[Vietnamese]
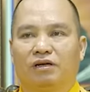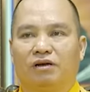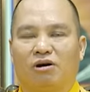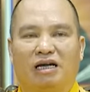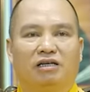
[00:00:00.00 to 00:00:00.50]

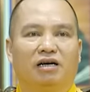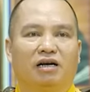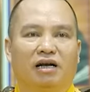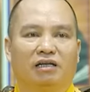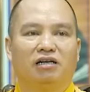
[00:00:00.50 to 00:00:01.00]
hòa
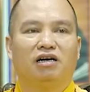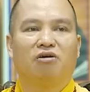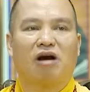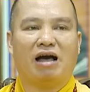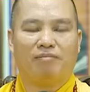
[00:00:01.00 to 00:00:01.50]
thượng à, thương
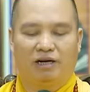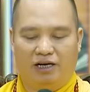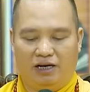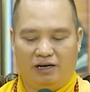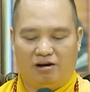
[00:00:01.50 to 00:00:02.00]
quá
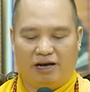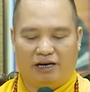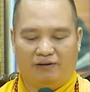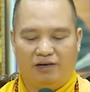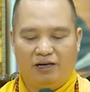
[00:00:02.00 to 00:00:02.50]
mới à, hỏi
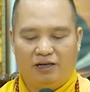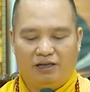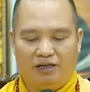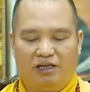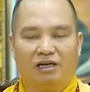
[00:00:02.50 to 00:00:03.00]
rằng
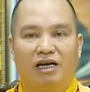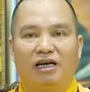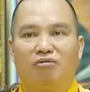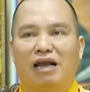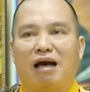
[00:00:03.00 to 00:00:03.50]
thì trước đây
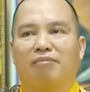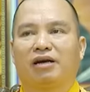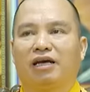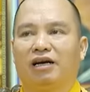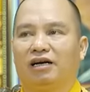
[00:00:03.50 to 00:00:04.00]
ông làm
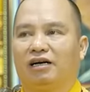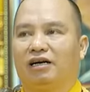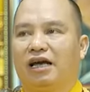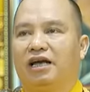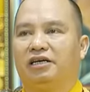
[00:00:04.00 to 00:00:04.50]
cái à,
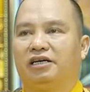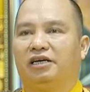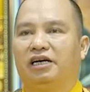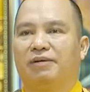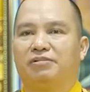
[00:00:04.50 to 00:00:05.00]
nghề
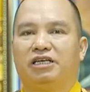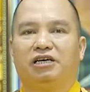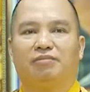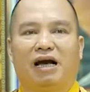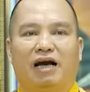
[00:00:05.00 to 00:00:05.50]
gì nghiệp
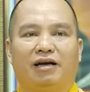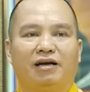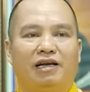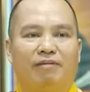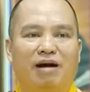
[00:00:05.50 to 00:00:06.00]
gì mà
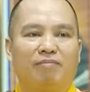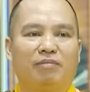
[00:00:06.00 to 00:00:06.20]
lại mắc